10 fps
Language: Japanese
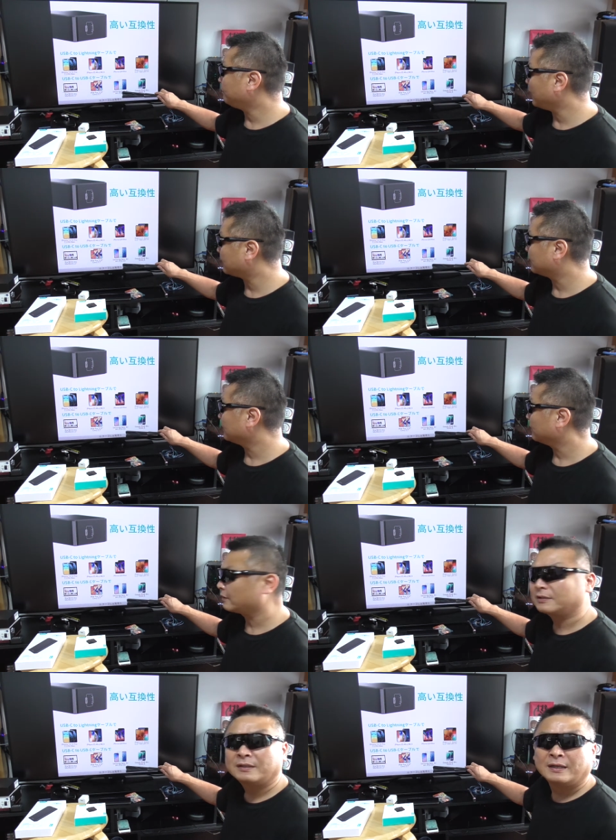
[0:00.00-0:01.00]
プラス、
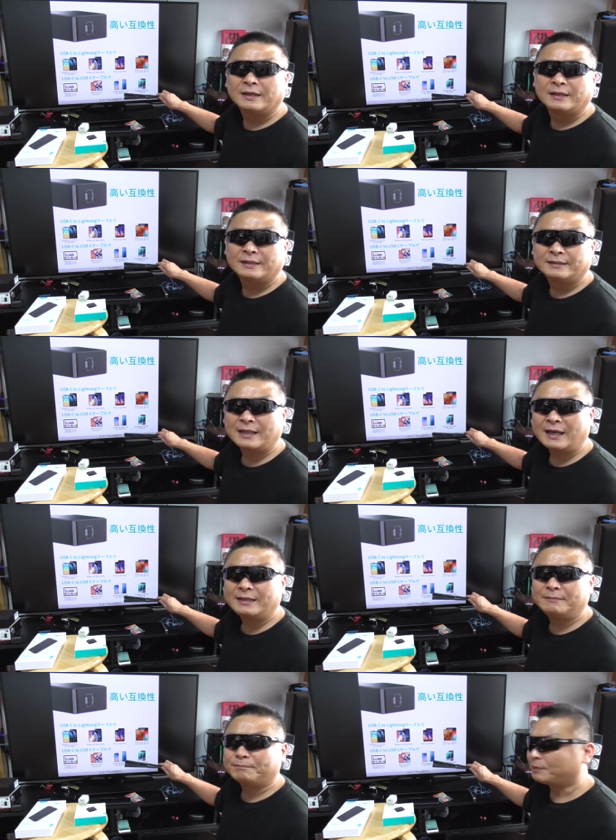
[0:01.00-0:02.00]

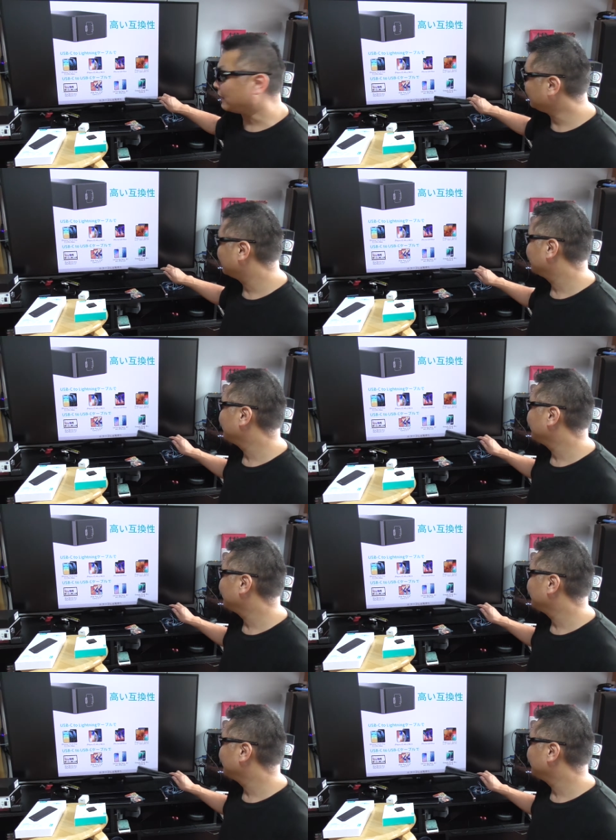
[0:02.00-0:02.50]
9プラス、